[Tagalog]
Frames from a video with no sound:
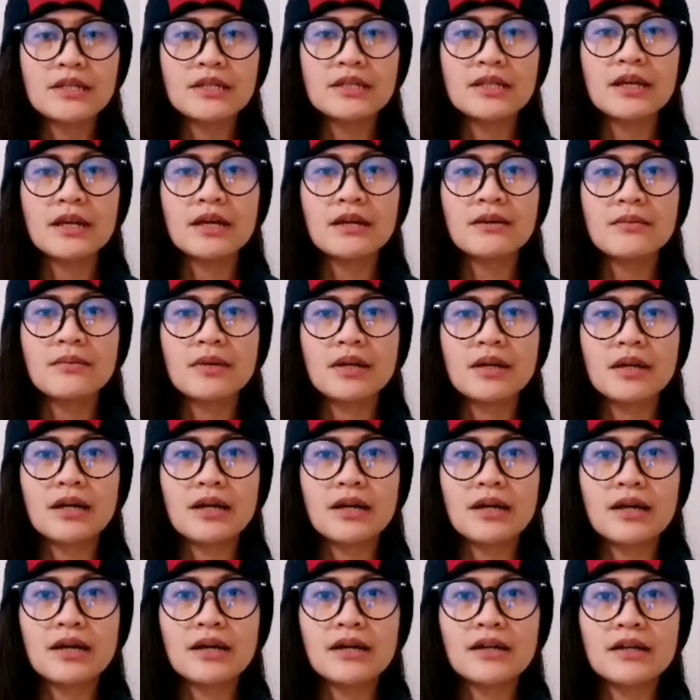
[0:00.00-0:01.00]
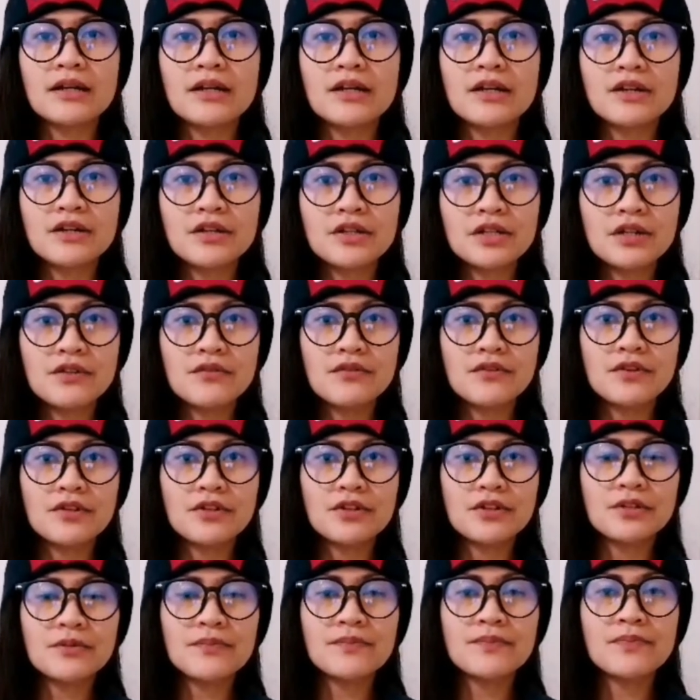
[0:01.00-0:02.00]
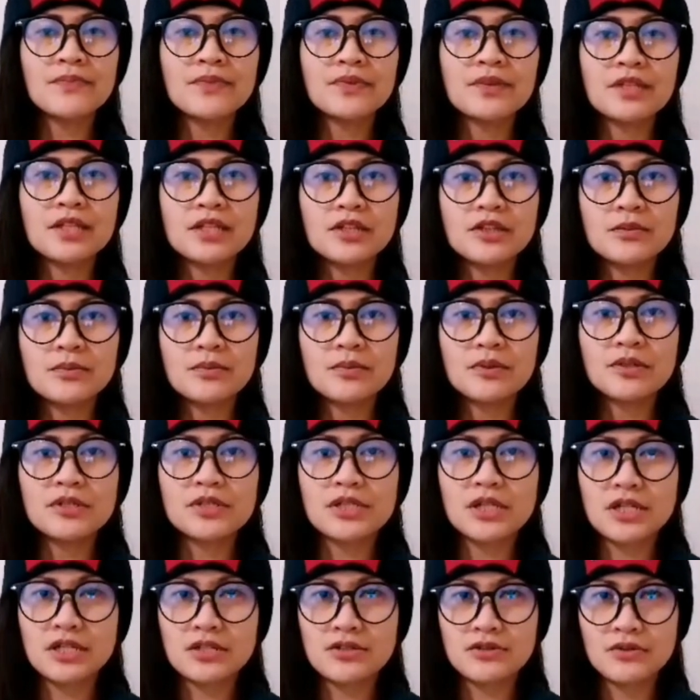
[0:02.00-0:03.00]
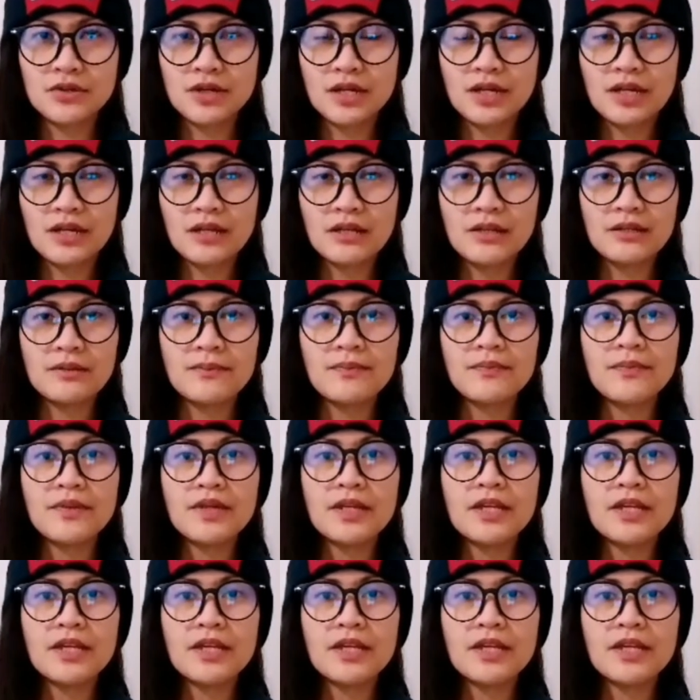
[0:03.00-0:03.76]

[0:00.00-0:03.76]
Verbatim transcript: ng mga caregiver dito po sa Israel.